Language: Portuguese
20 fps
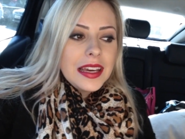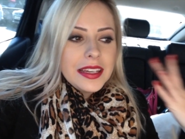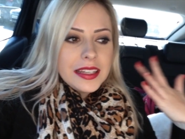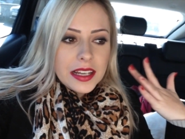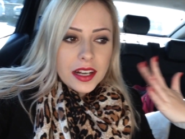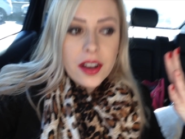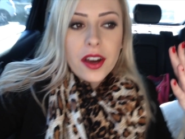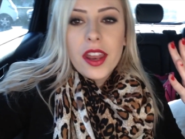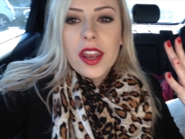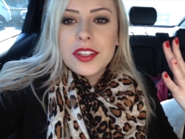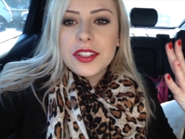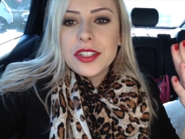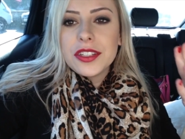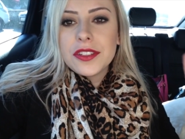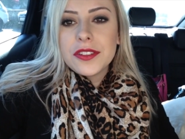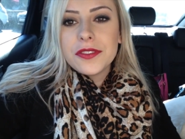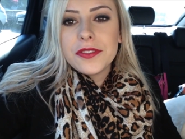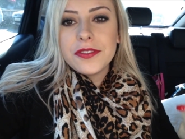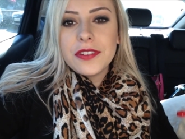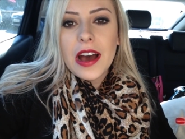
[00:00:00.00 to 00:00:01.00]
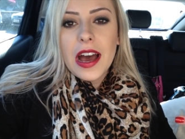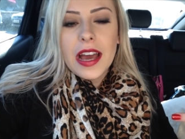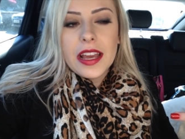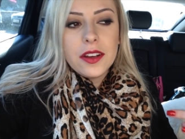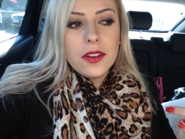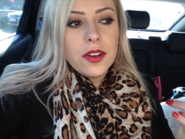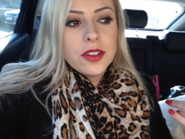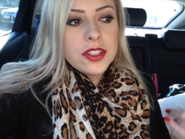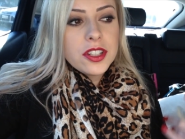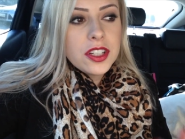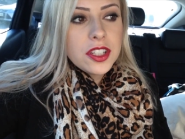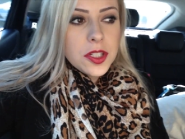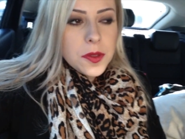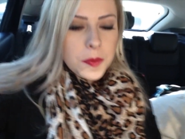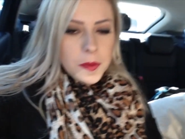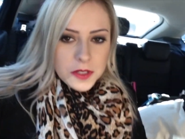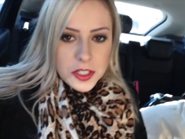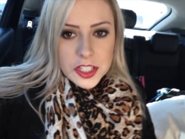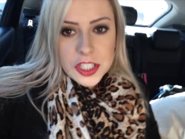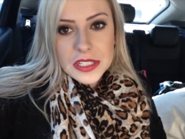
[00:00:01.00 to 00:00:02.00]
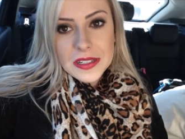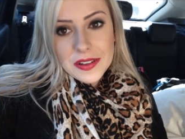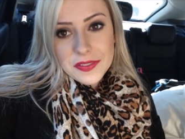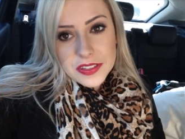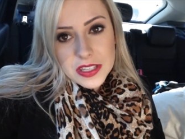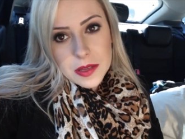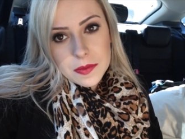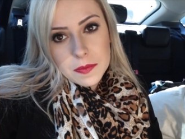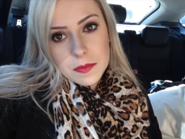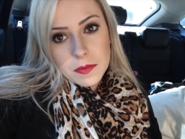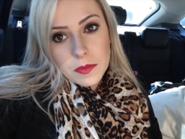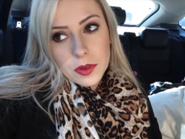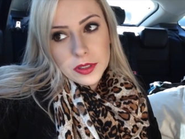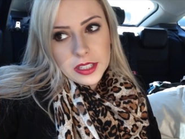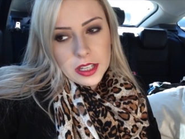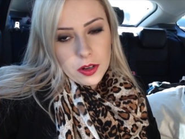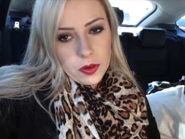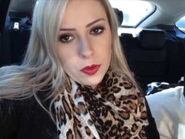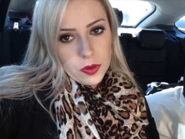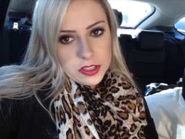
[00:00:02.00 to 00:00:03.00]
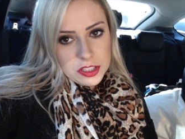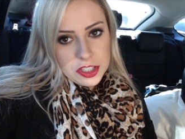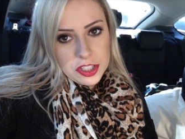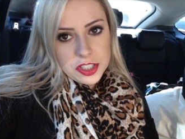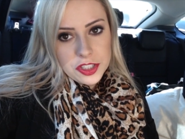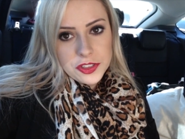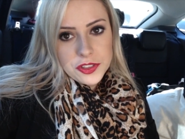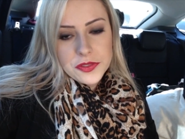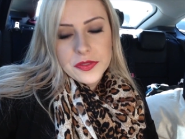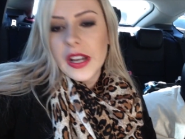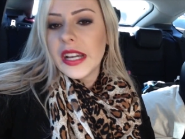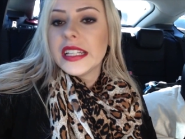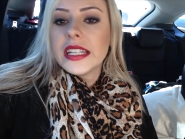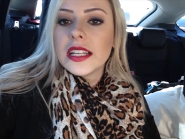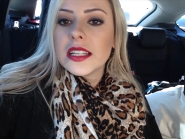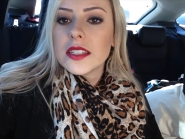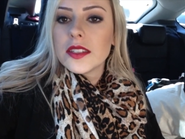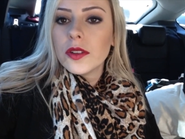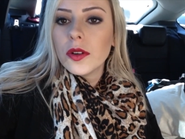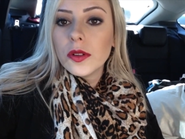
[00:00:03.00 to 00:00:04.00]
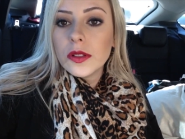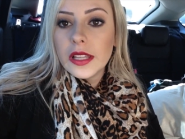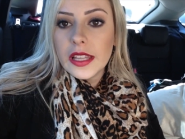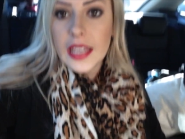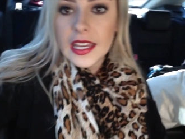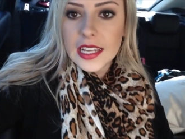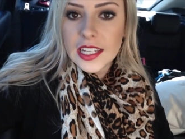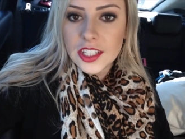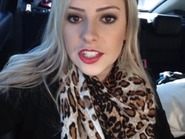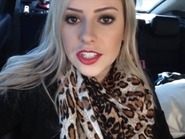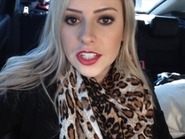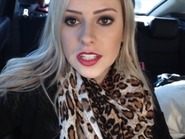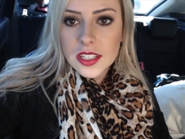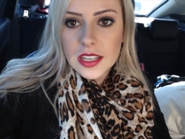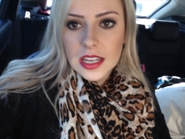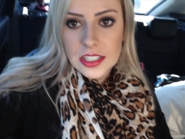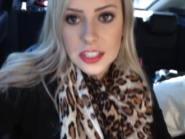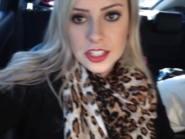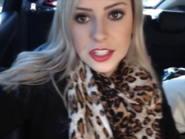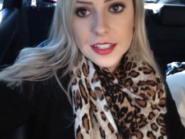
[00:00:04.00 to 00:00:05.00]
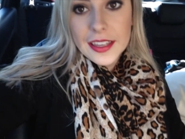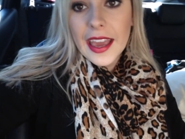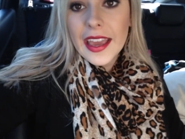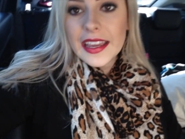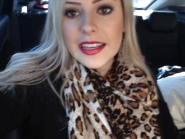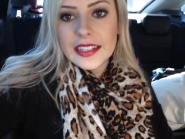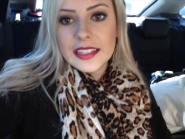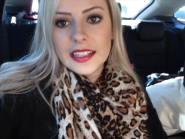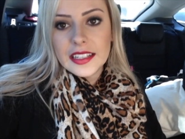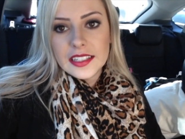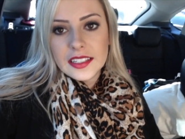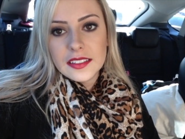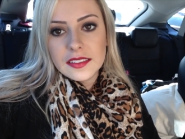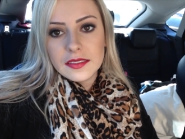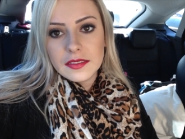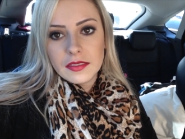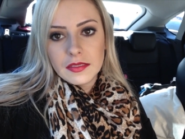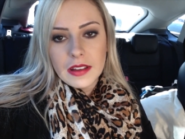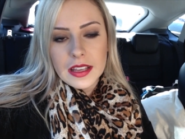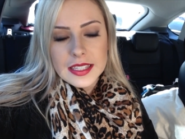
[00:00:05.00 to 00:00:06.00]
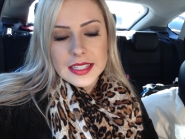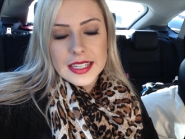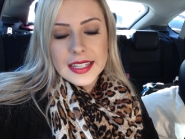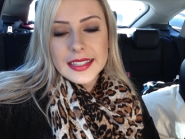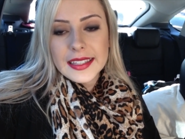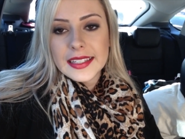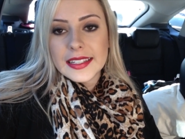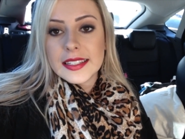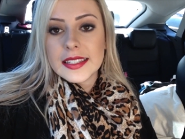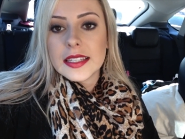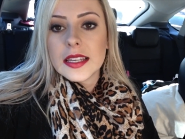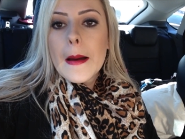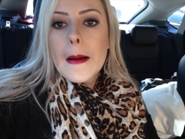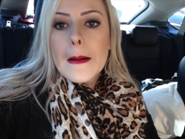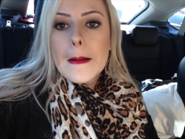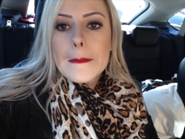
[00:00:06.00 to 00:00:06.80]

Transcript: E agora a gente vai. Hoje, tipo, a gente não vai fazer muita coisa. A gente vai na Snowland. A gente quer ir, né? Não é certeza.